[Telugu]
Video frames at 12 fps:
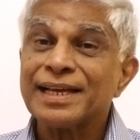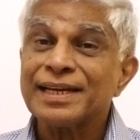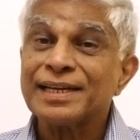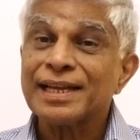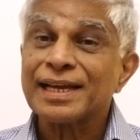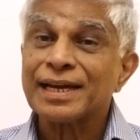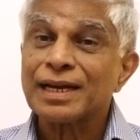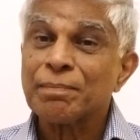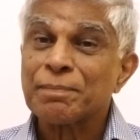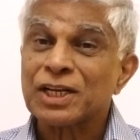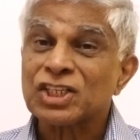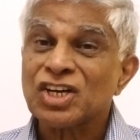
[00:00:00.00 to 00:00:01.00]
ఎన్నికల
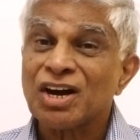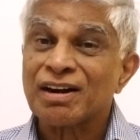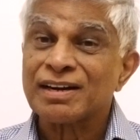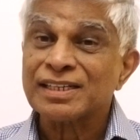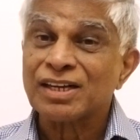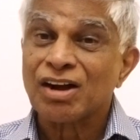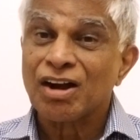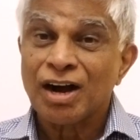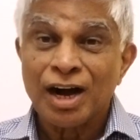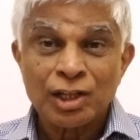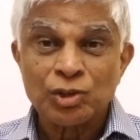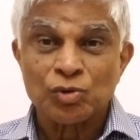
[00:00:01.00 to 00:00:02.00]
ప్రచారం
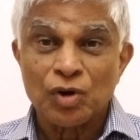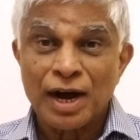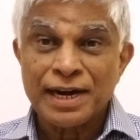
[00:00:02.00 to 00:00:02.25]
కాదు